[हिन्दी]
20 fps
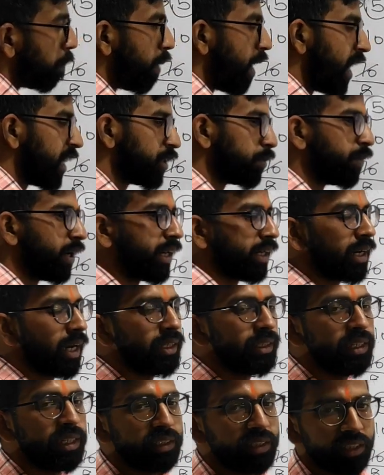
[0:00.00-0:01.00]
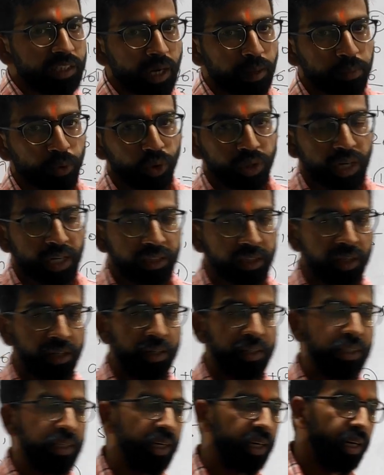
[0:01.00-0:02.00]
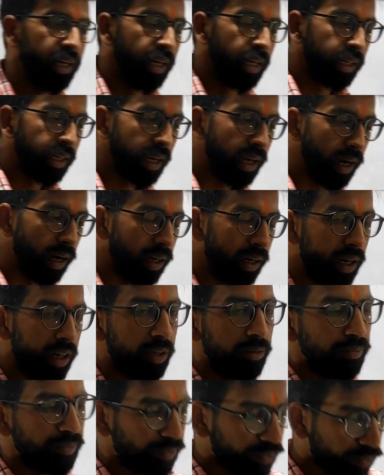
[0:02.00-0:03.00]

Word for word: पाँच बढ़ गया ये चीज़ आपको याद रखनी है कि अगर